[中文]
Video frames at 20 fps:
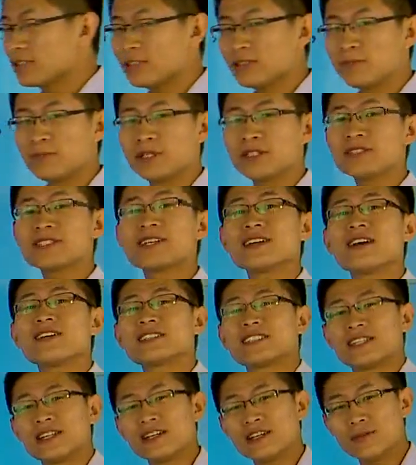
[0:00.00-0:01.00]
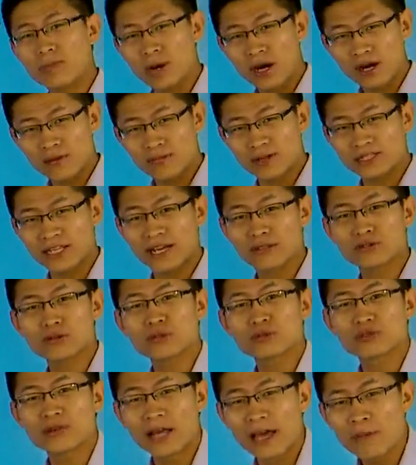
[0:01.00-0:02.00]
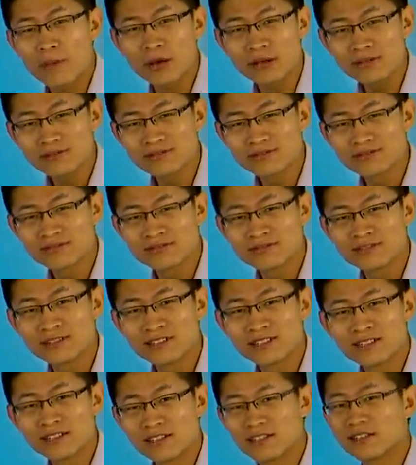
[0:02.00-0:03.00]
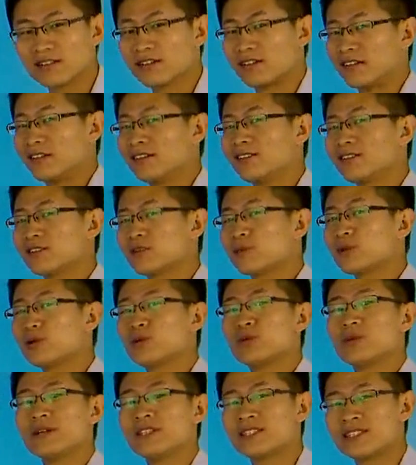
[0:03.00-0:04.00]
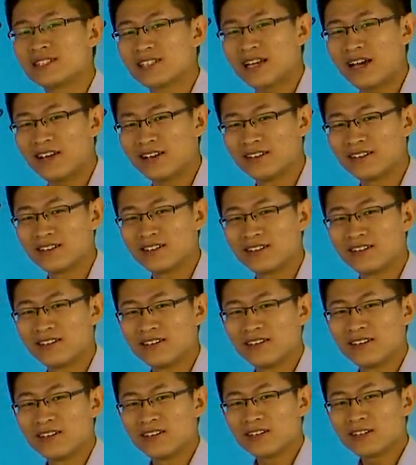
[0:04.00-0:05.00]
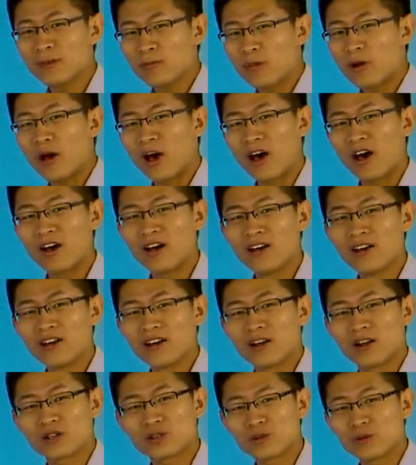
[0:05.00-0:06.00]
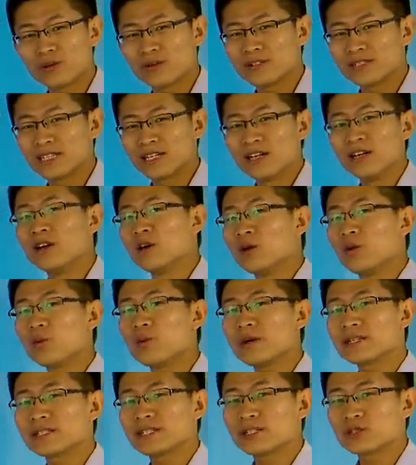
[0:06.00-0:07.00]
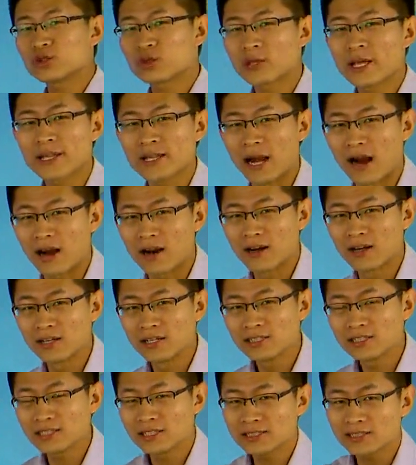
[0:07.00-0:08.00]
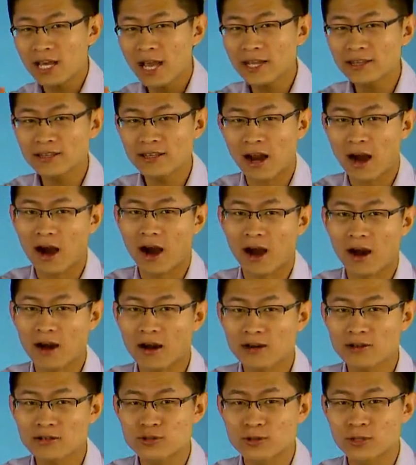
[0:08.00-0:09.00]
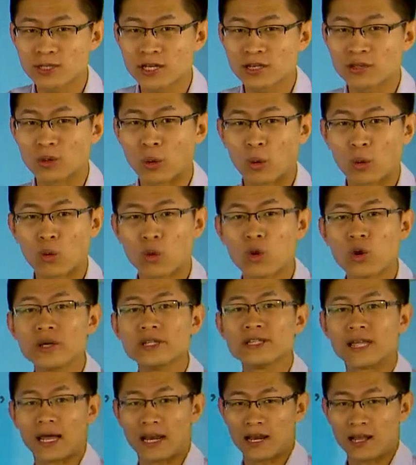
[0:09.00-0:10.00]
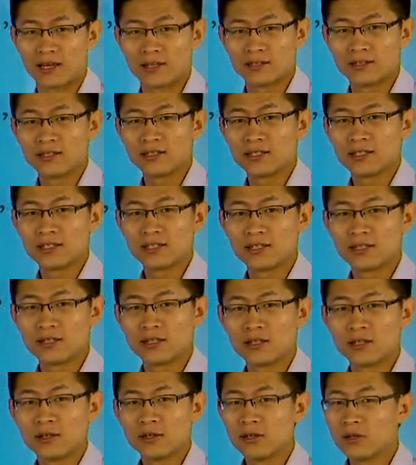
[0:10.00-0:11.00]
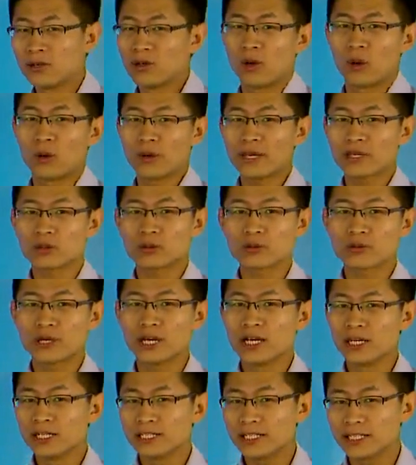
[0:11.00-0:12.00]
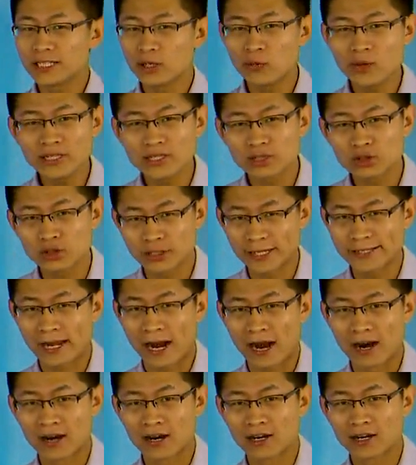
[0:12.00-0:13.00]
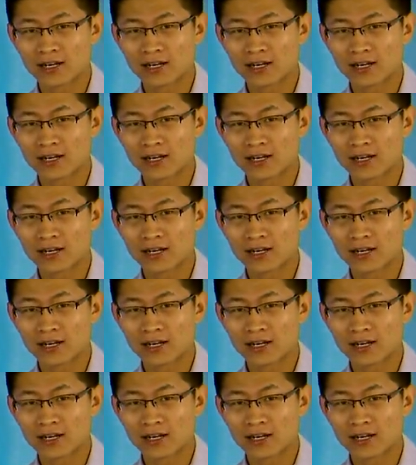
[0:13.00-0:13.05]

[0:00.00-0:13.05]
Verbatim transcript: 这明显要简单一半嘛，你还做不出来吗？哎，是不是有问题啊？那么好，老师问问你，问题出在哪儿？你在哪儿觉得有困难了？红艳同学，你的问题出在哪儿？